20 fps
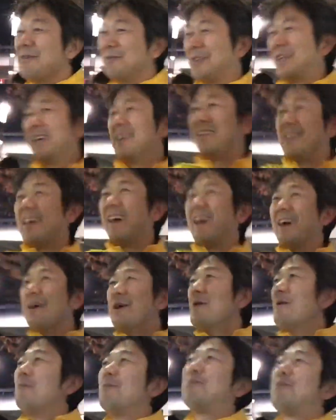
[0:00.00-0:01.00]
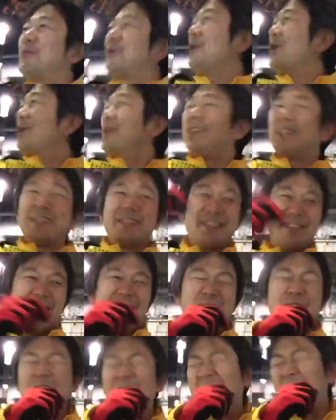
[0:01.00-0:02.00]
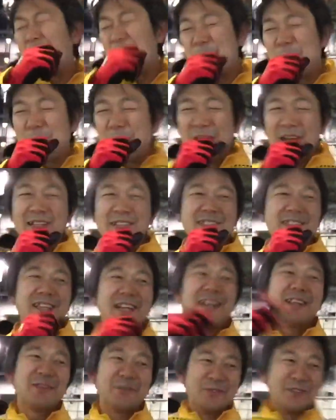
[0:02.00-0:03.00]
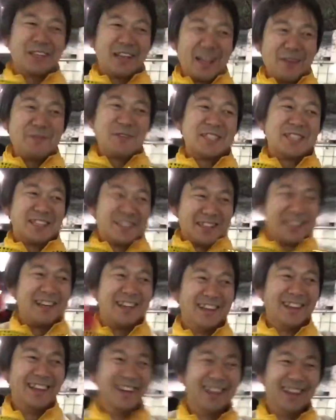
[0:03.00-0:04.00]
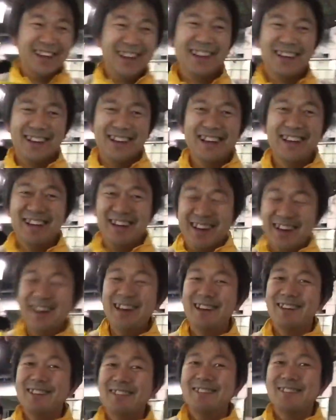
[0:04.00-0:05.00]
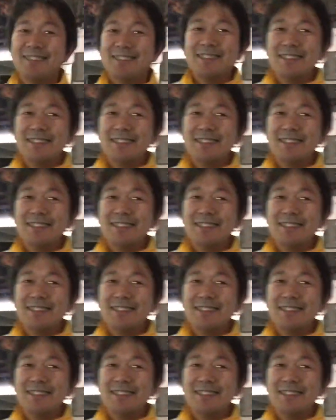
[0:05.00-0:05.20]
みたいなんでブーンって言ってもうやっべえやつ来たなと思ったらエビちゃんでマジかいや